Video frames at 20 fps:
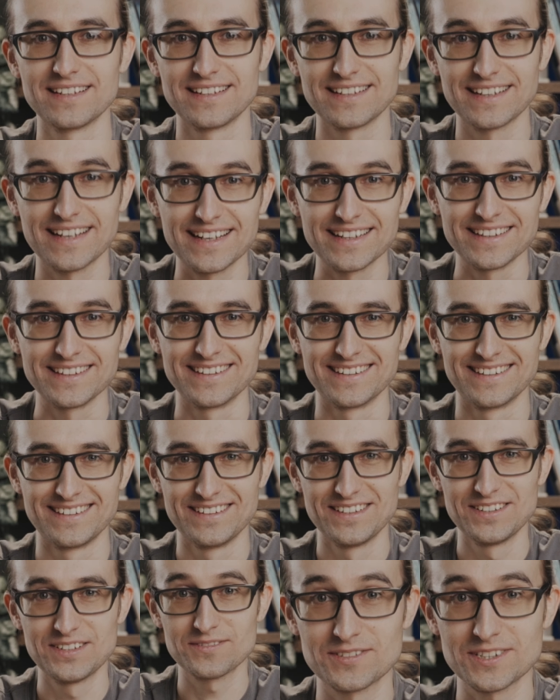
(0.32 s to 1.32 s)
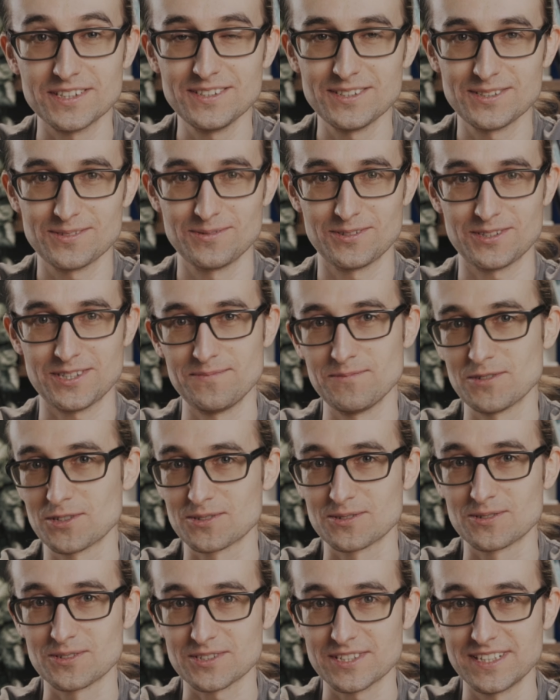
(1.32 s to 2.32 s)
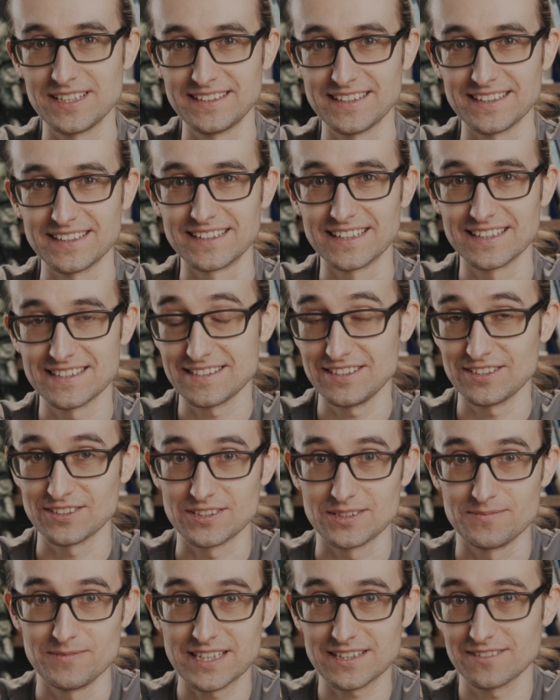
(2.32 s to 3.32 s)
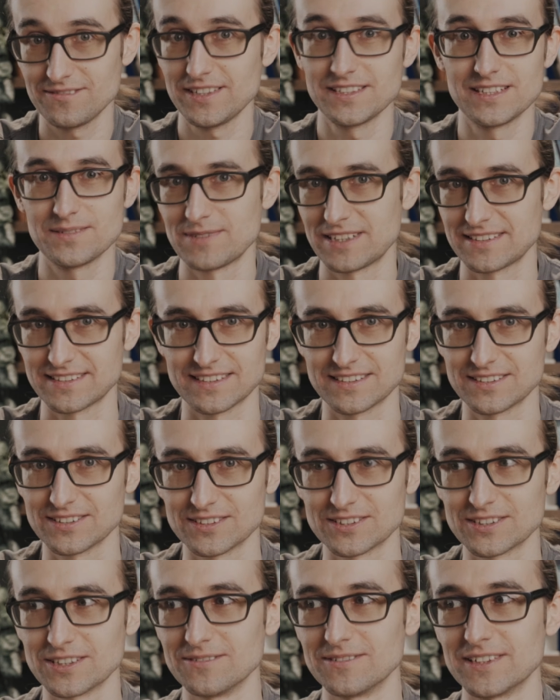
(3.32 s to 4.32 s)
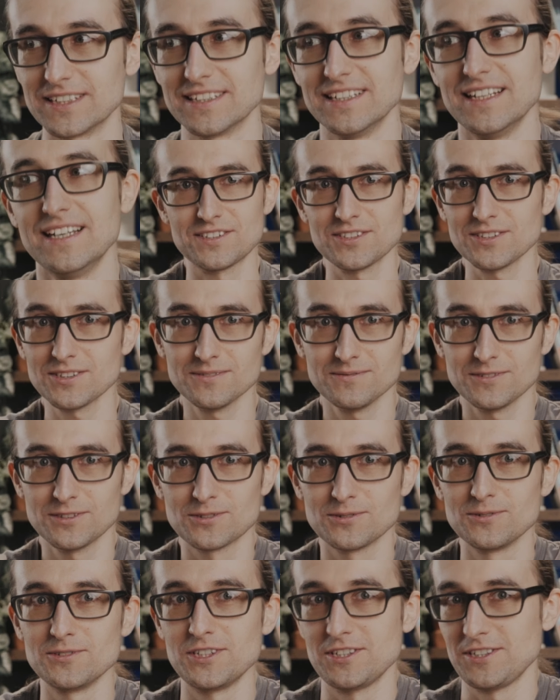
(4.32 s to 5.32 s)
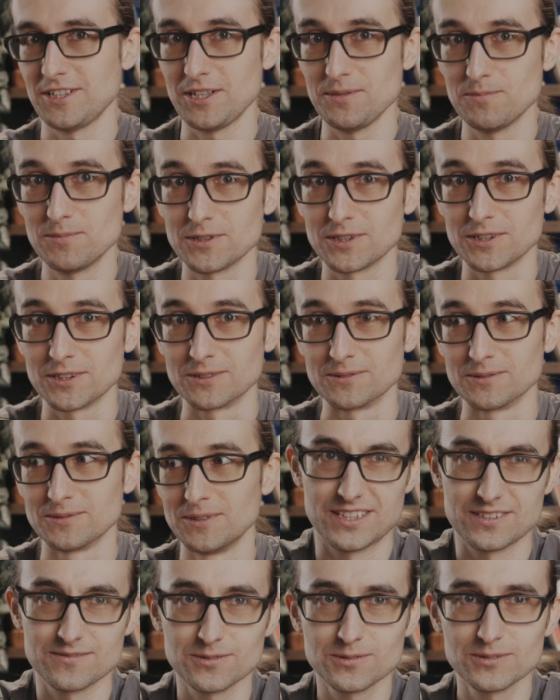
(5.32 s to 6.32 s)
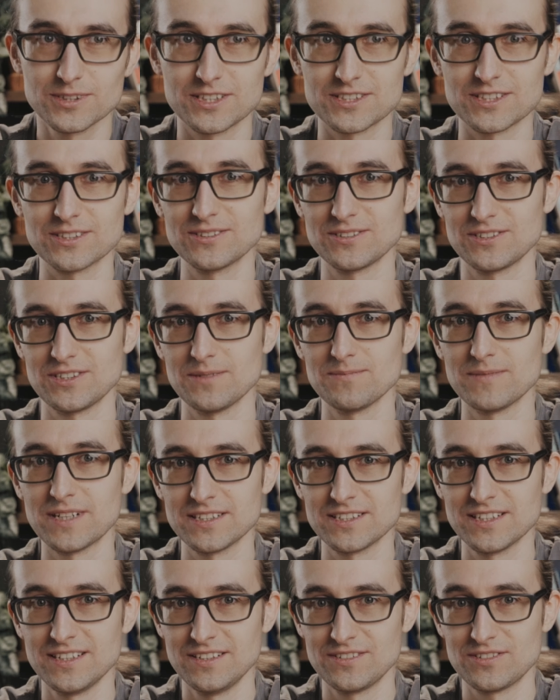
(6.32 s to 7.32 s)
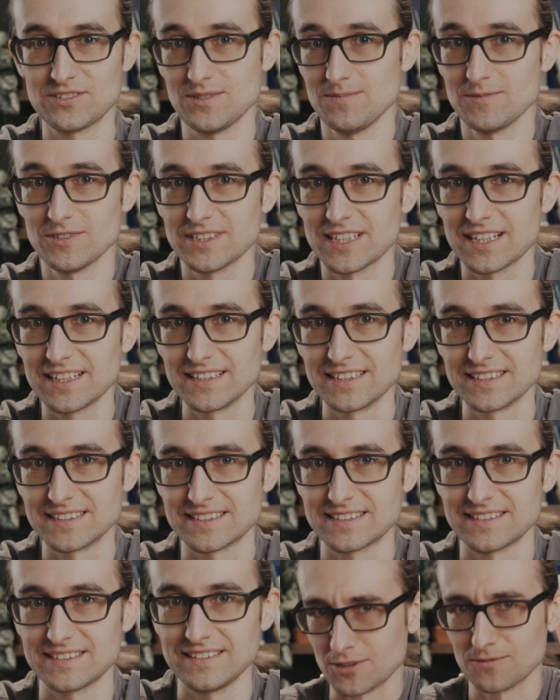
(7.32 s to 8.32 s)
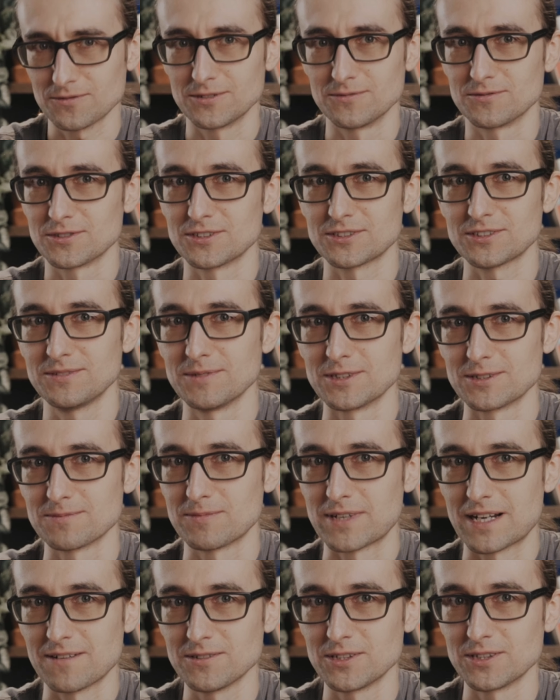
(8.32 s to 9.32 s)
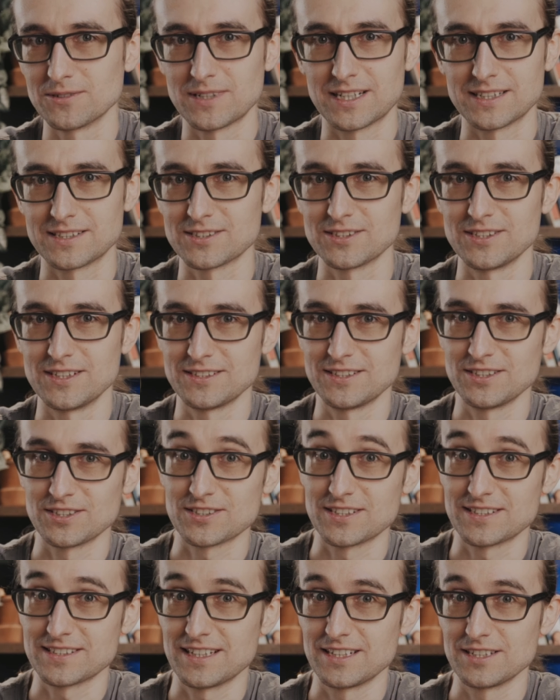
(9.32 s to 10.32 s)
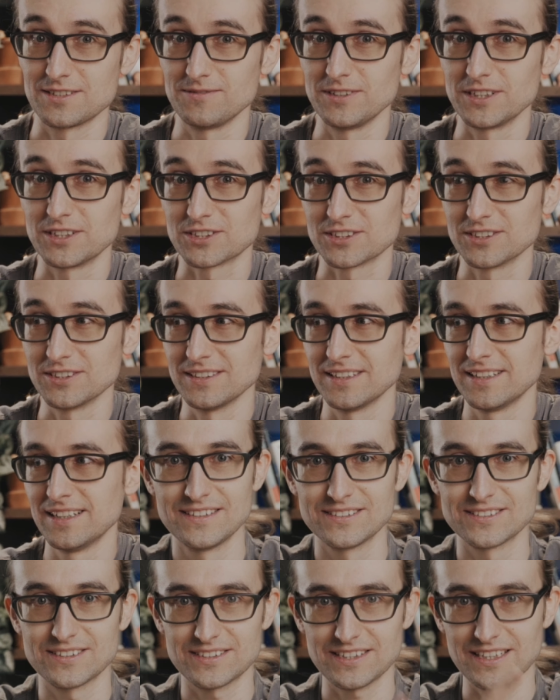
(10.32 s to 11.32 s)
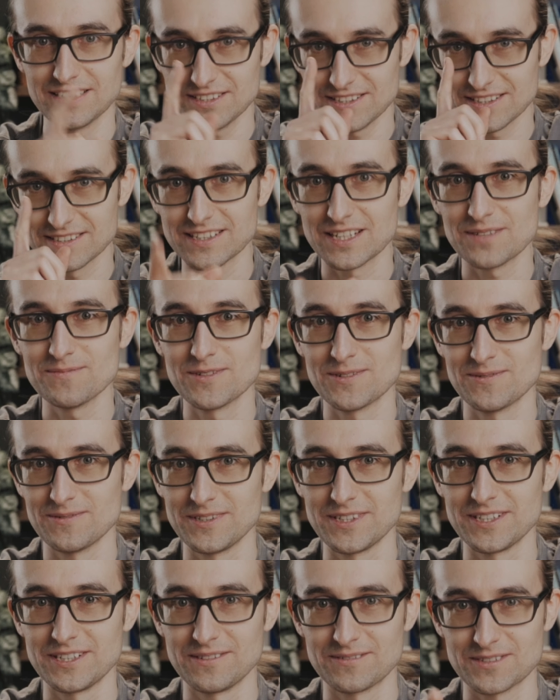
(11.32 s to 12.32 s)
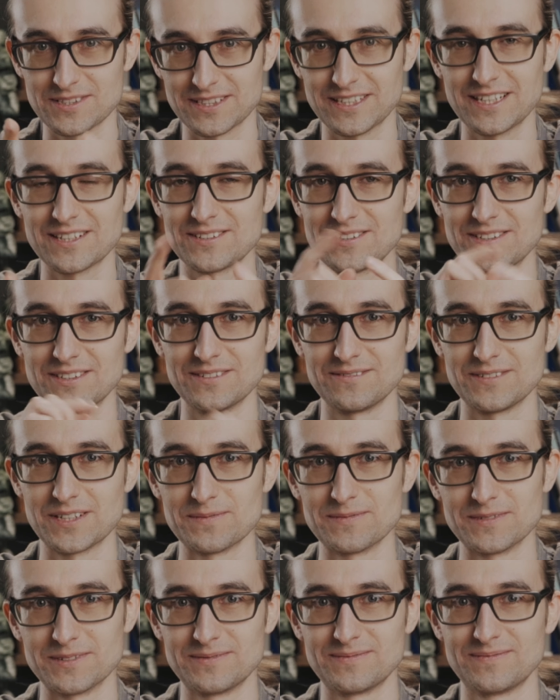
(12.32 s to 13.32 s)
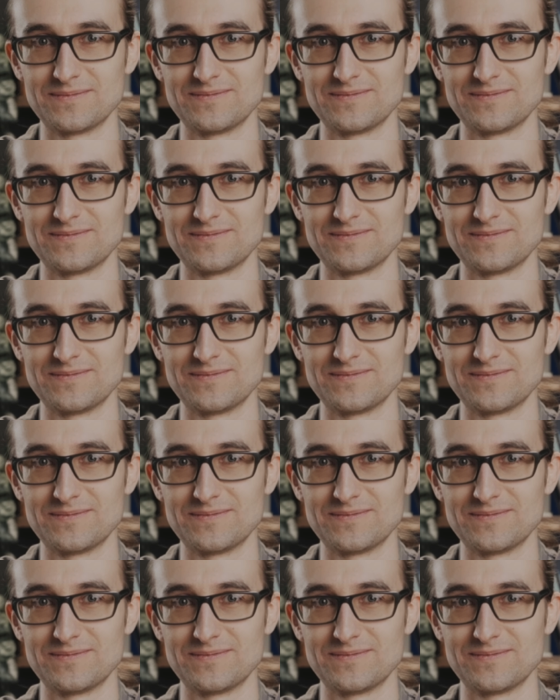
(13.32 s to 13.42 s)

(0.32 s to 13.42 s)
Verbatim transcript: Hej, wszędzie słyszymy o sztucznej inteligencji, o tym jak wiele ma zastosowań. Dlaczego więc ludzie się jej boją? Czy jest w ogóle czego się bać? Czym ona jest? Co w tym wszystkim jest prawdą, a co jest jeszcze science fiction? Zostańcie ze mną i wszystkiego się dowiemy.